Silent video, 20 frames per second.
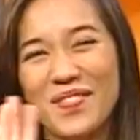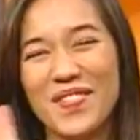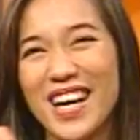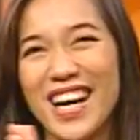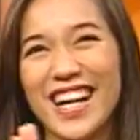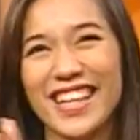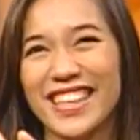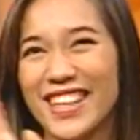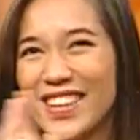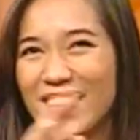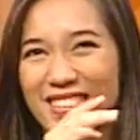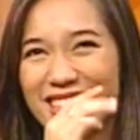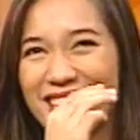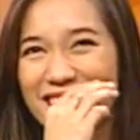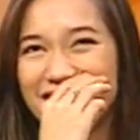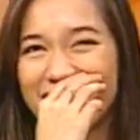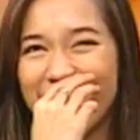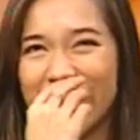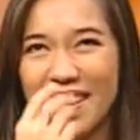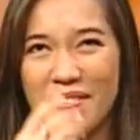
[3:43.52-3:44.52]
กไม่ได้ตลกตั้
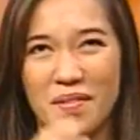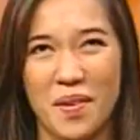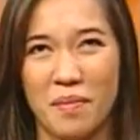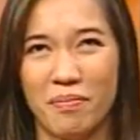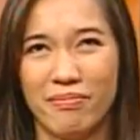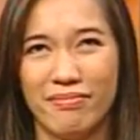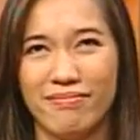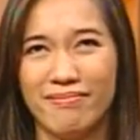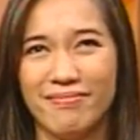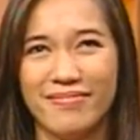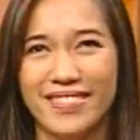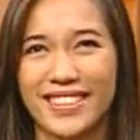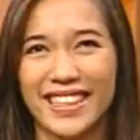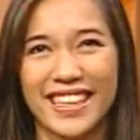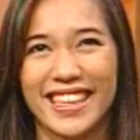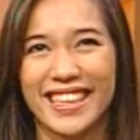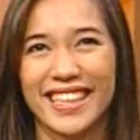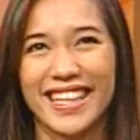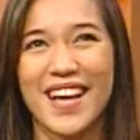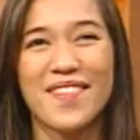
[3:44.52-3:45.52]
งใจแต่แบบ
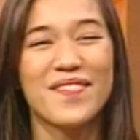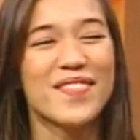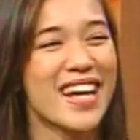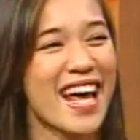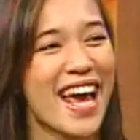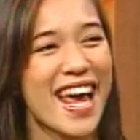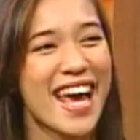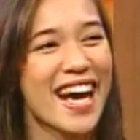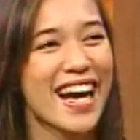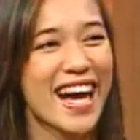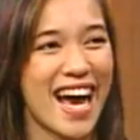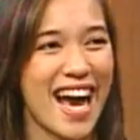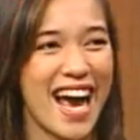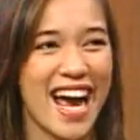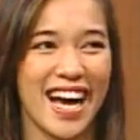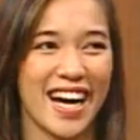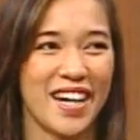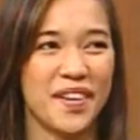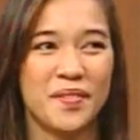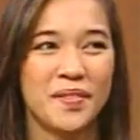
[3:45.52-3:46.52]
เล่นไม่ได้ยังไง
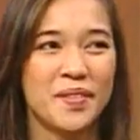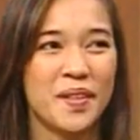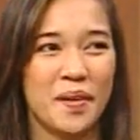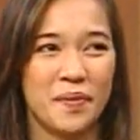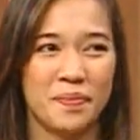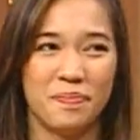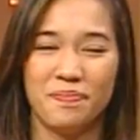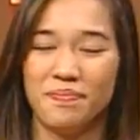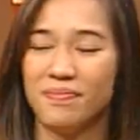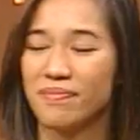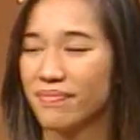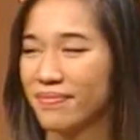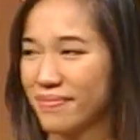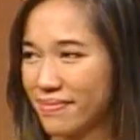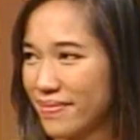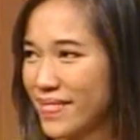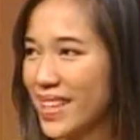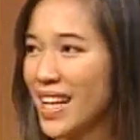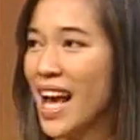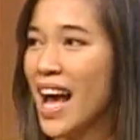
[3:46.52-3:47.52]
อะคะแบบ
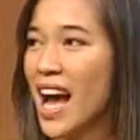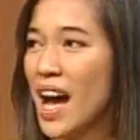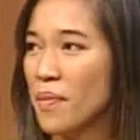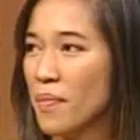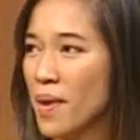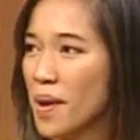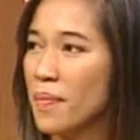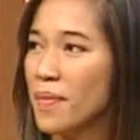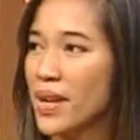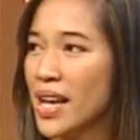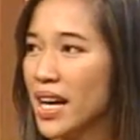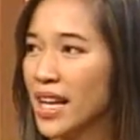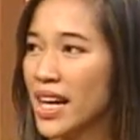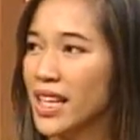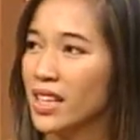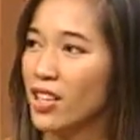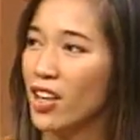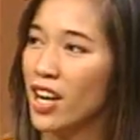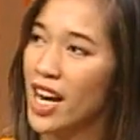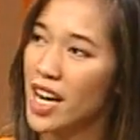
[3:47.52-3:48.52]
หาไม่อย่างนั้
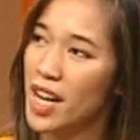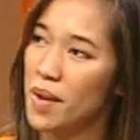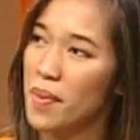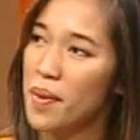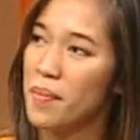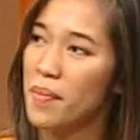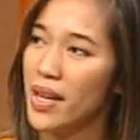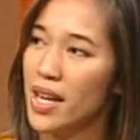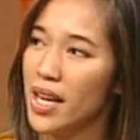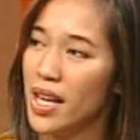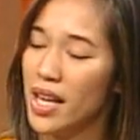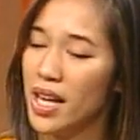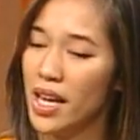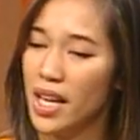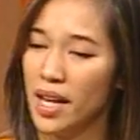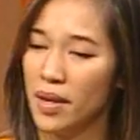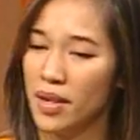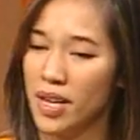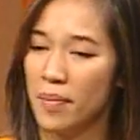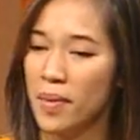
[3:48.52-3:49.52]
นตอนนั้นยังไม่มี
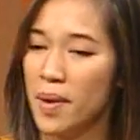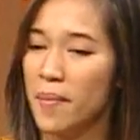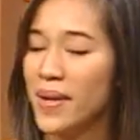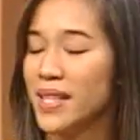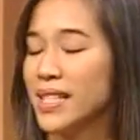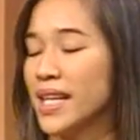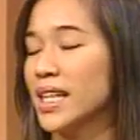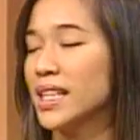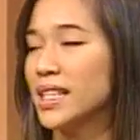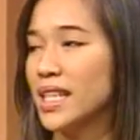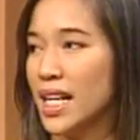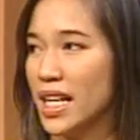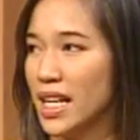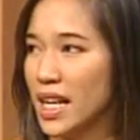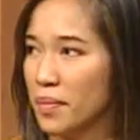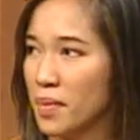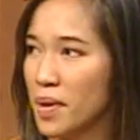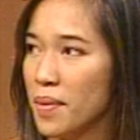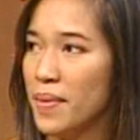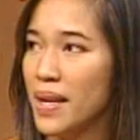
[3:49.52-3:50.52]
ยังไม่มีเทคนิค
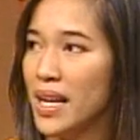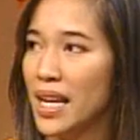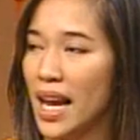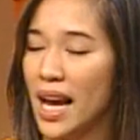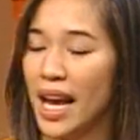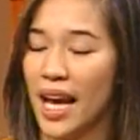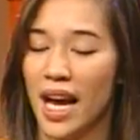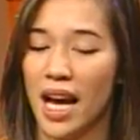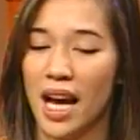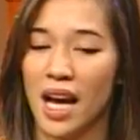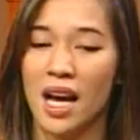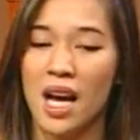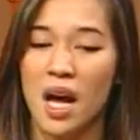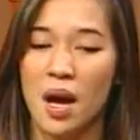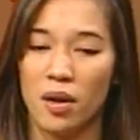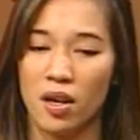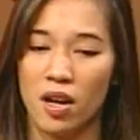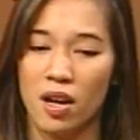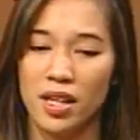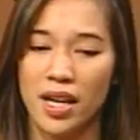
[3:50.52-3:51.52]
ยังไม่มีอะไรค่ะ
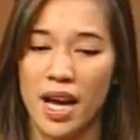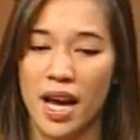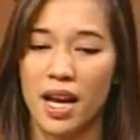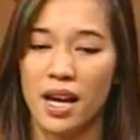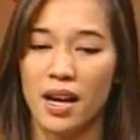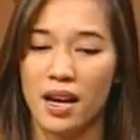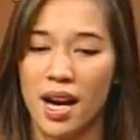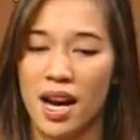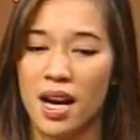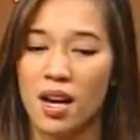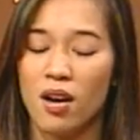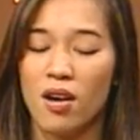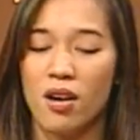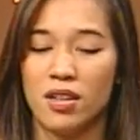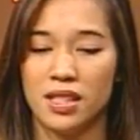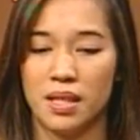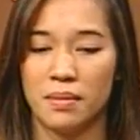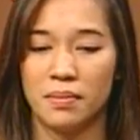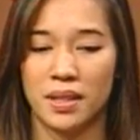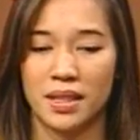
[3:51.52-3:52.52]
ก็ได้เล่นละคร
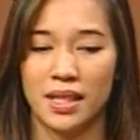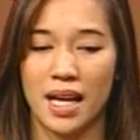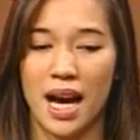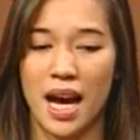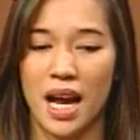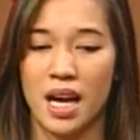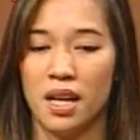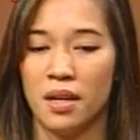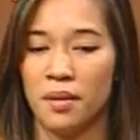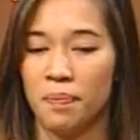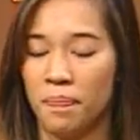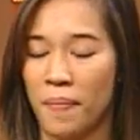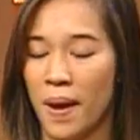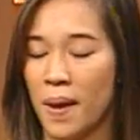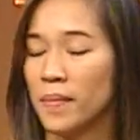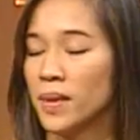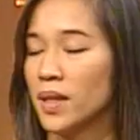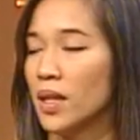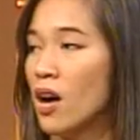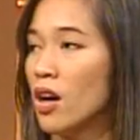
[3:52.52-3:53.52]
จากเมืองไทยเลยไป
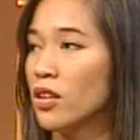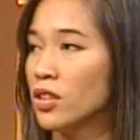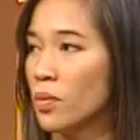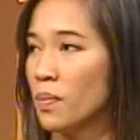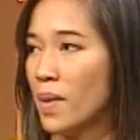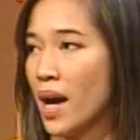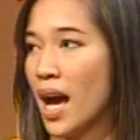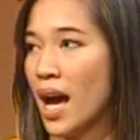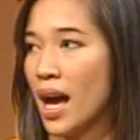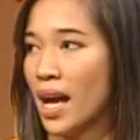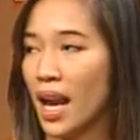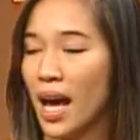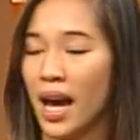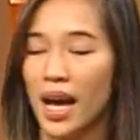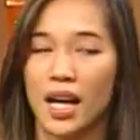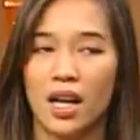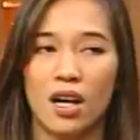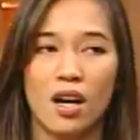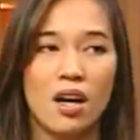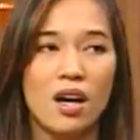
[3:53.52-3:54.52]
เมืองนอกตอมหาลั
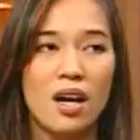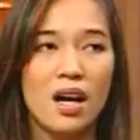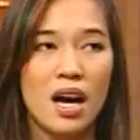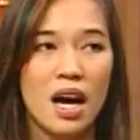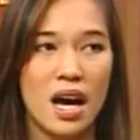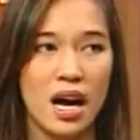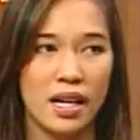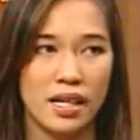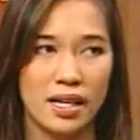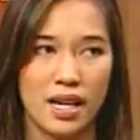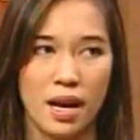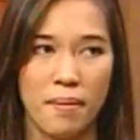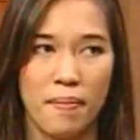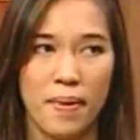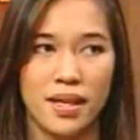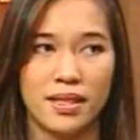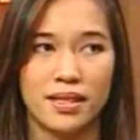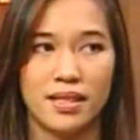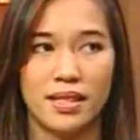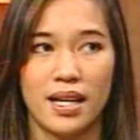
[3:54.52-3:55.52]
ย ก็ได้ไป
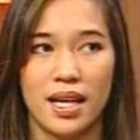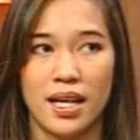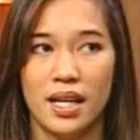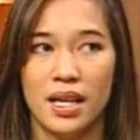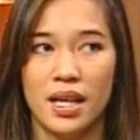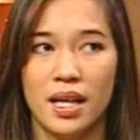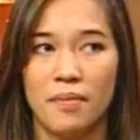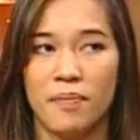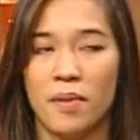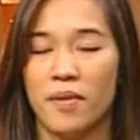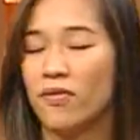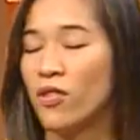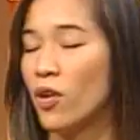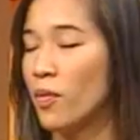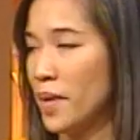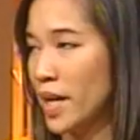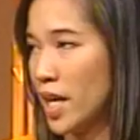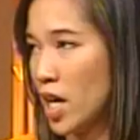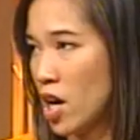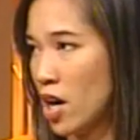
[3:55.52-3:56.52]
study
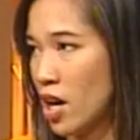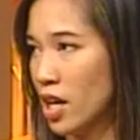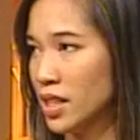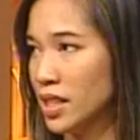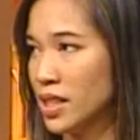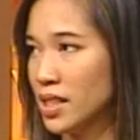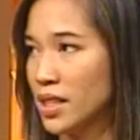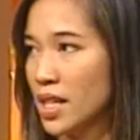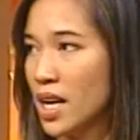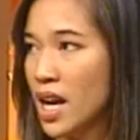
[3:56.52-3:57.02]
performing arts